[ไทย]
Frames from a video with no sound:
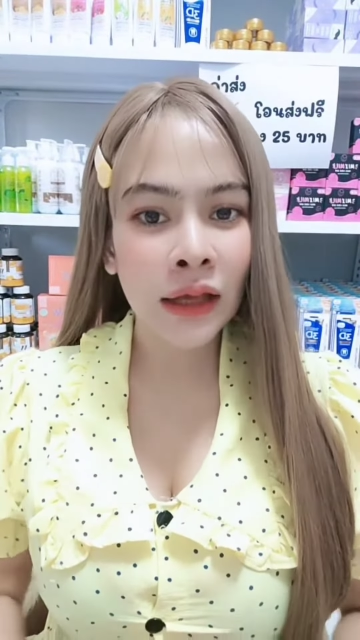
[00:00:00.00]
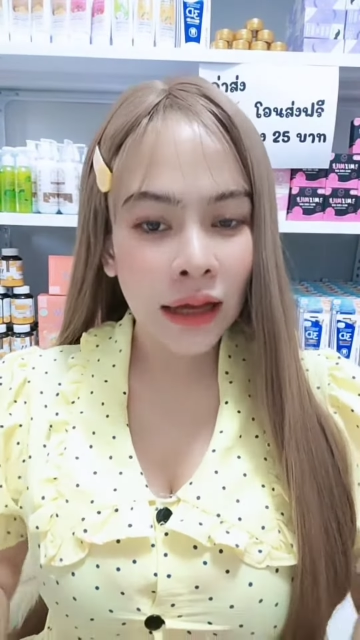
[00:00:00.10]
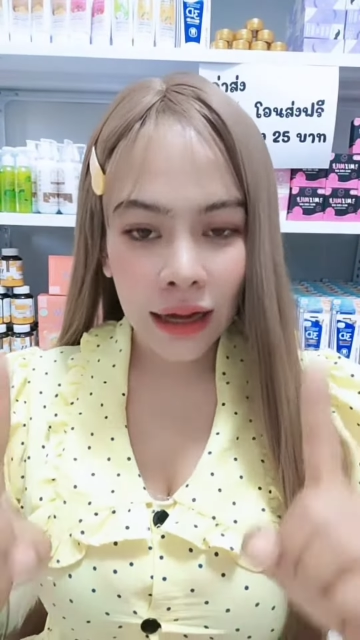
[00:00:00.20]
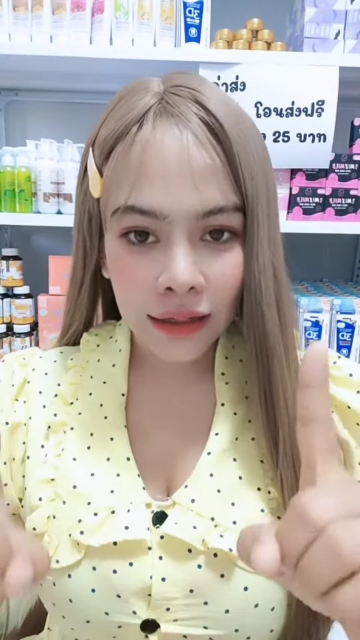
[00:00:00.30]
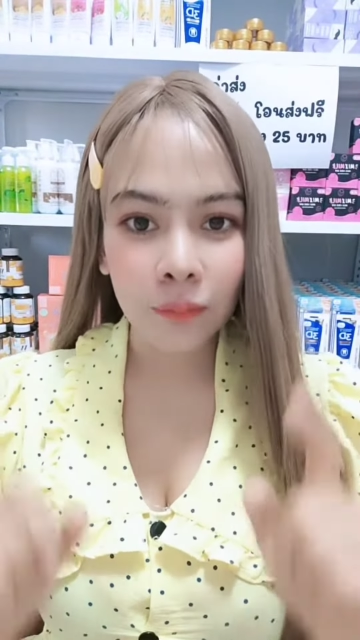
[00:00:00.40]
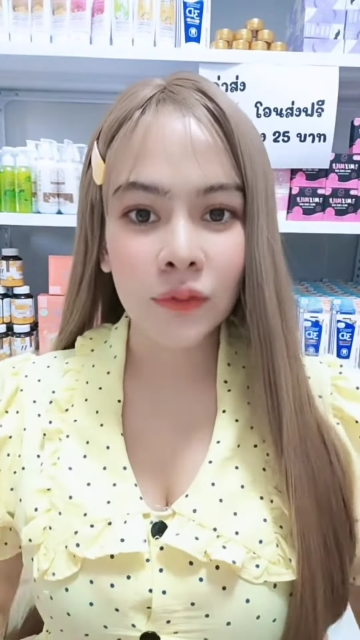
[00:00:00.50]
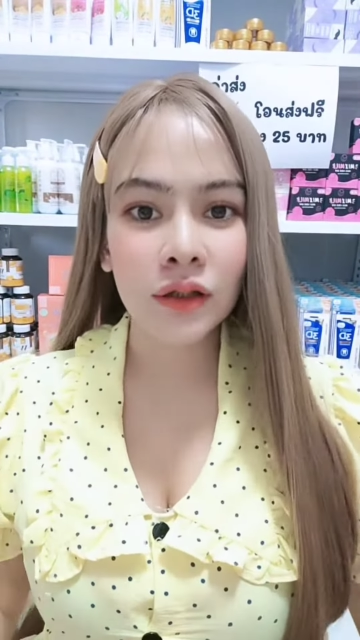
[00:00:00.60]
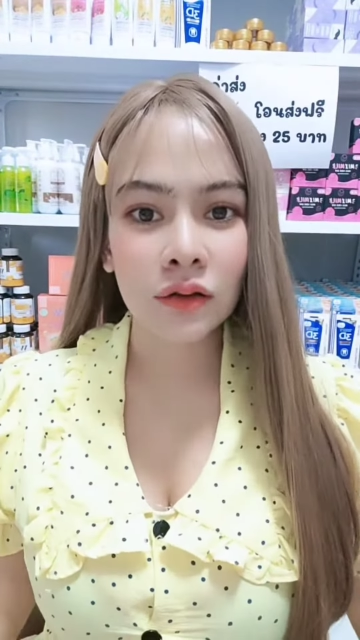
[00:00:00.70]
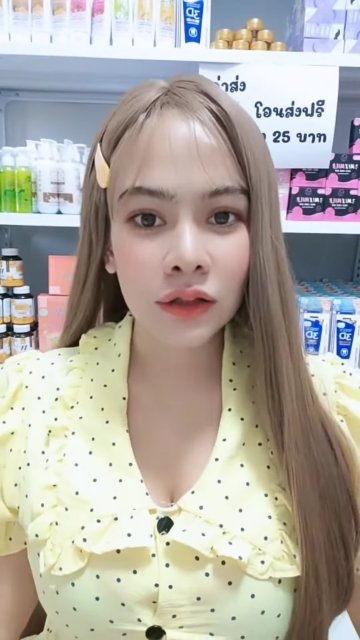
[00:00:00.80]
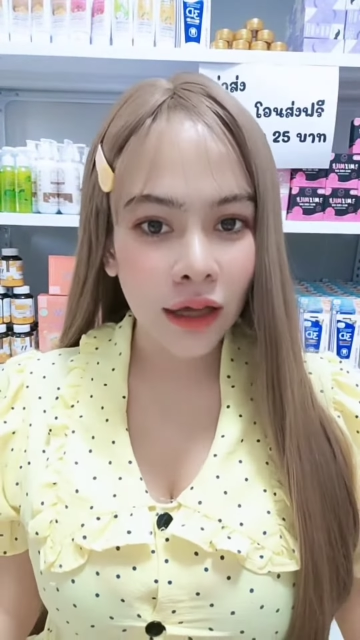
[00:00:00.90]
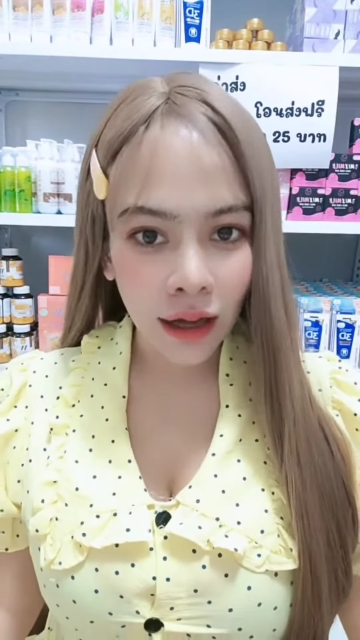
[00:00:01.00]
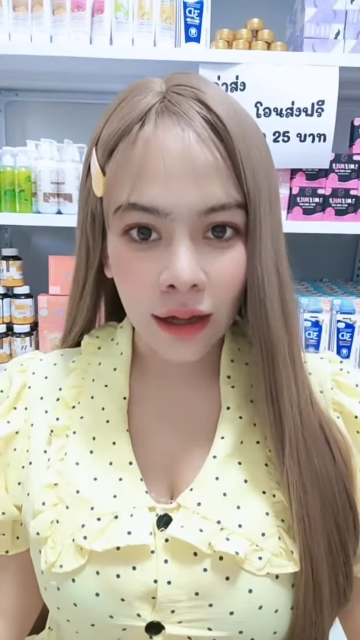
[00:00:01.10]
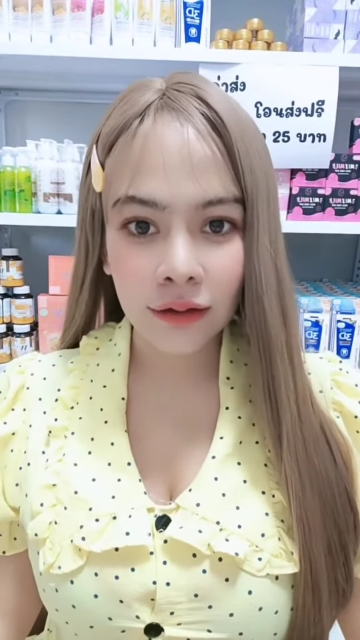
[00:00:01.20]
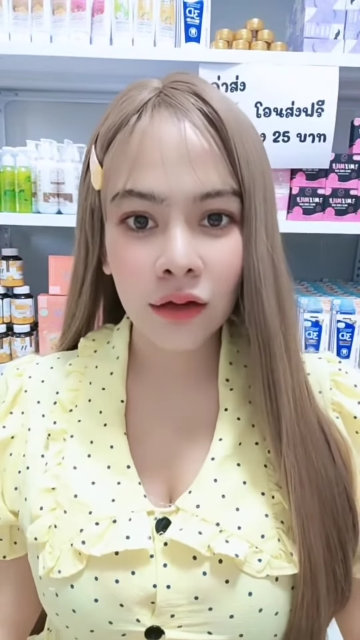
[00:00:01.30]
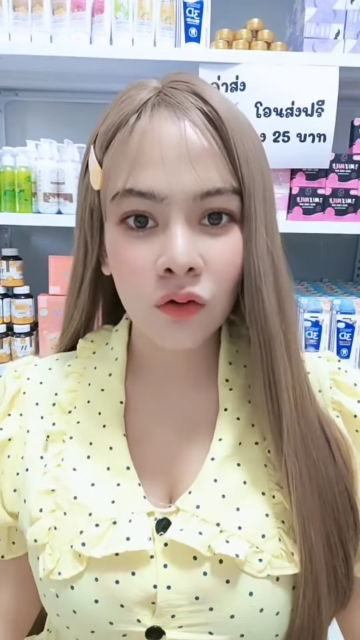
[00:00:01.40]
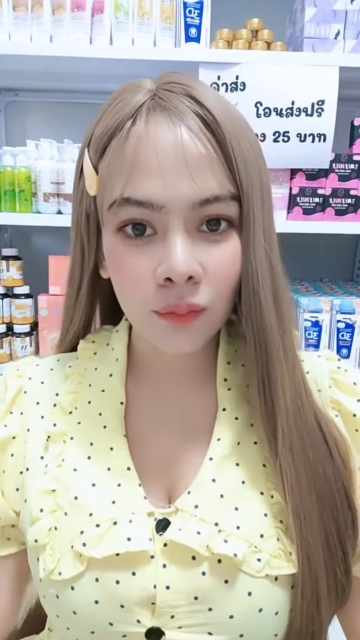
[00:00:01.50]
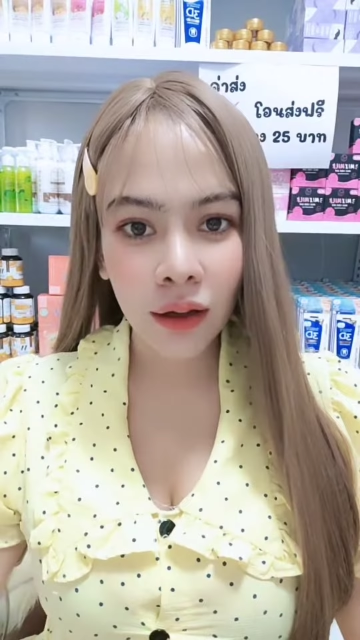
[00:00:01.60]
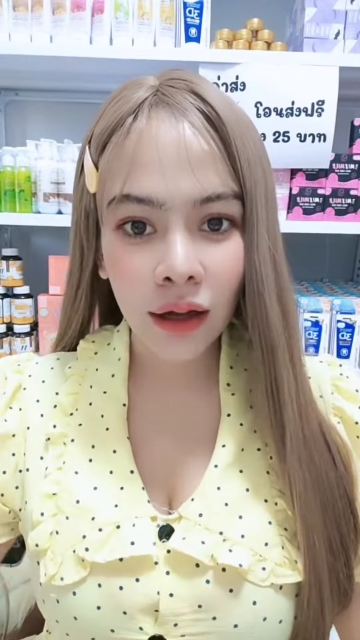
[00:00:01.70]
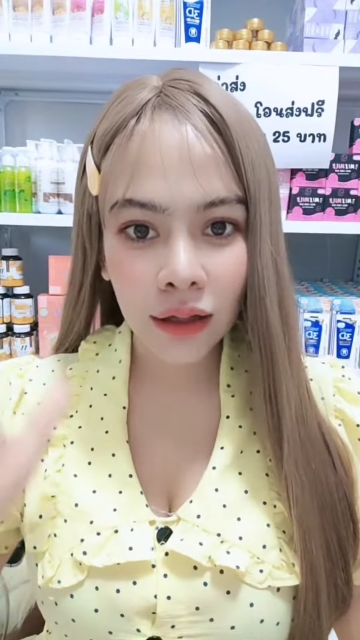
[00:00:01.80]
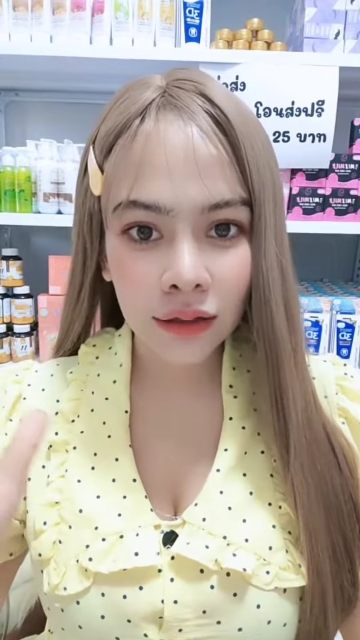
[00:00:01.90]
อันดับหนึ่งเลยหายแน่นอนไหม
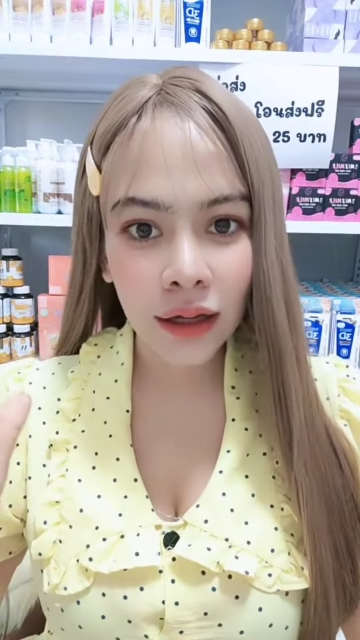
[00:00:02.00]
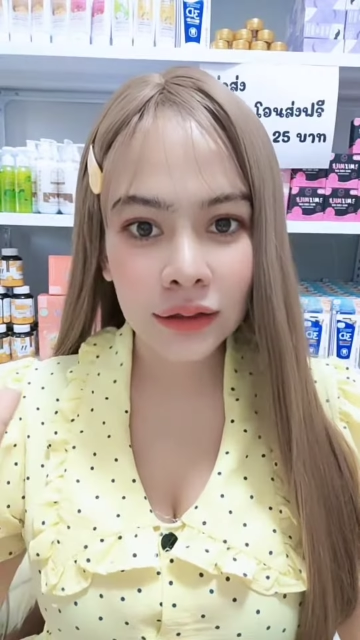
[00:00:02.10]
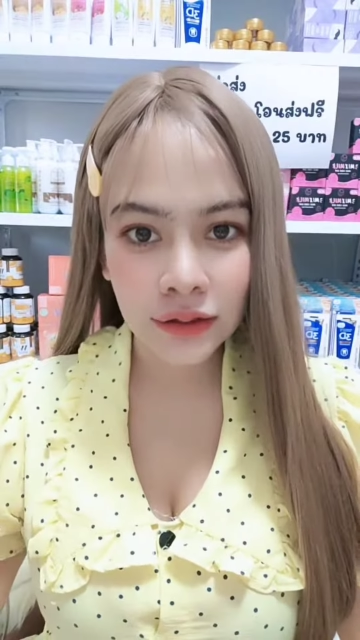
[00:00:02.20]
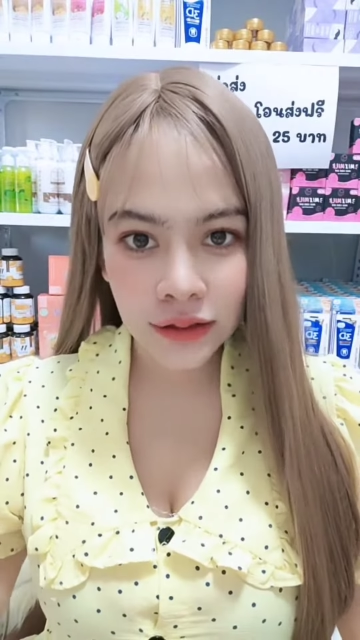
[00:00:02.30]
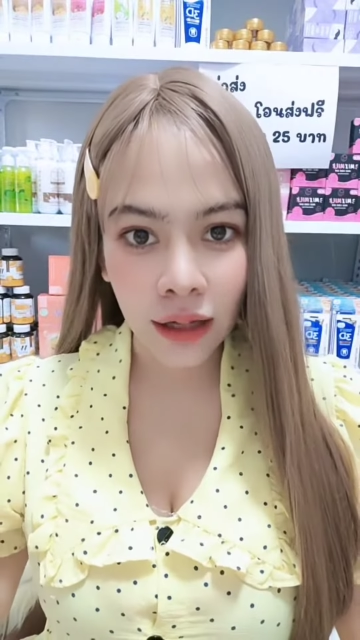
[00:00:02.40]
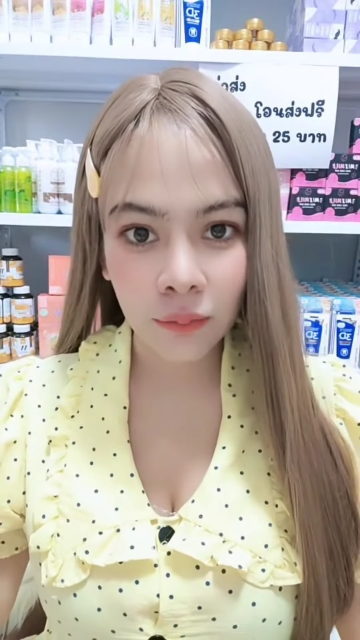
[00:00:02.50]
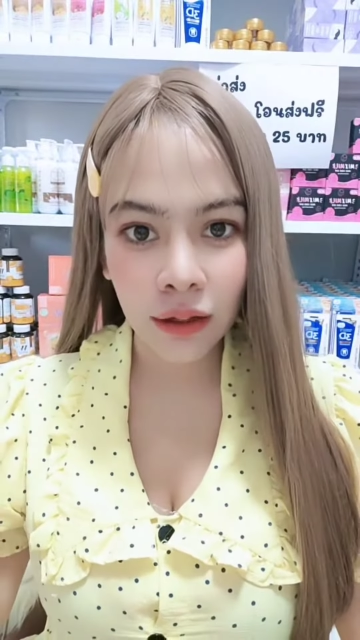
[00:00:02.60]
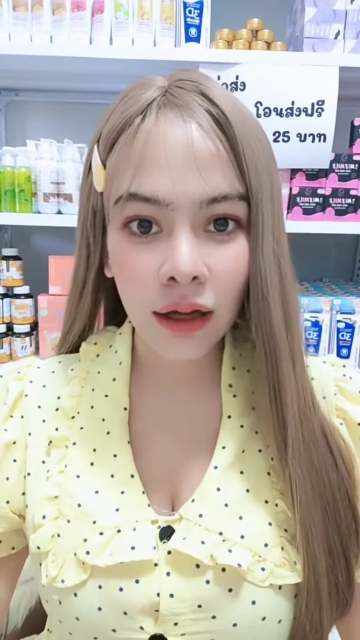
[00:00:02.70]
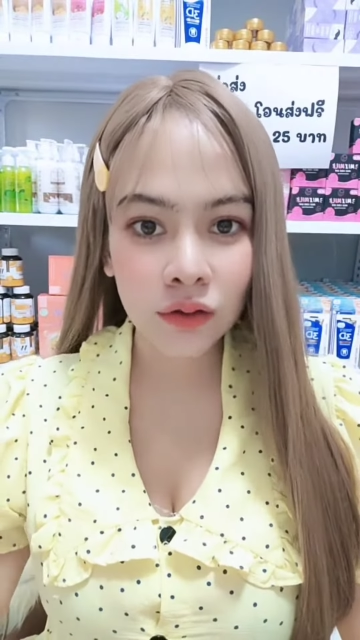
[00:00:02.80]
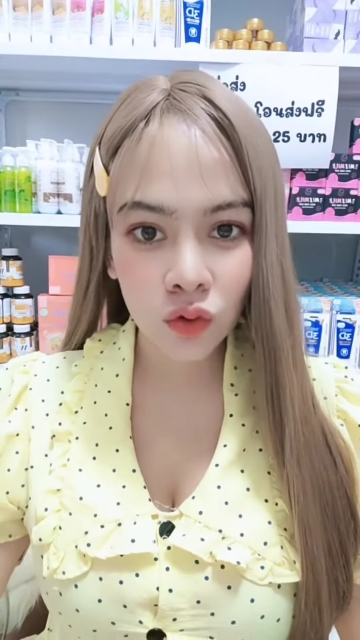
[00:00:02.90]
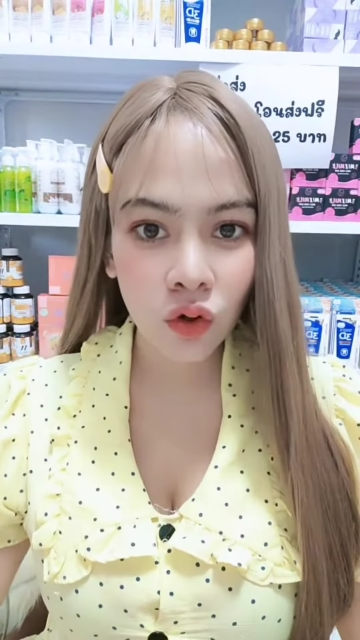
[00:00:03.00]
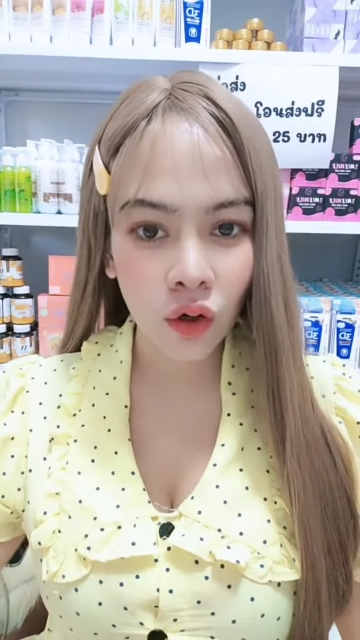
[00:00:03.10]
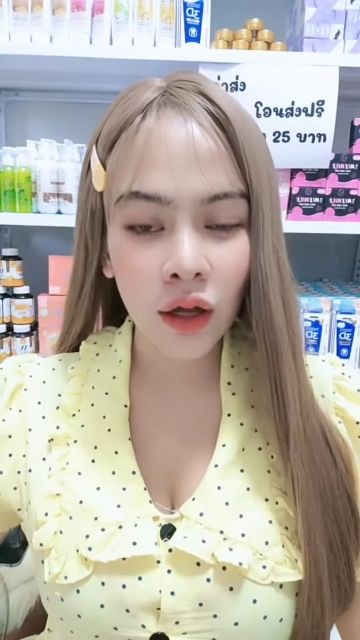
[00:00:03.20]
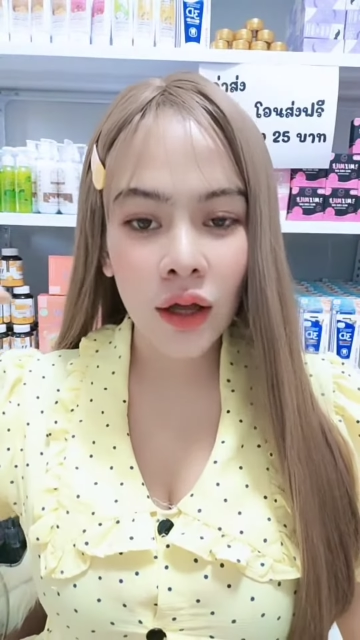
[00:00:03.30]
คะเองหน้าติดสารมานะคะ ช่วงก่อน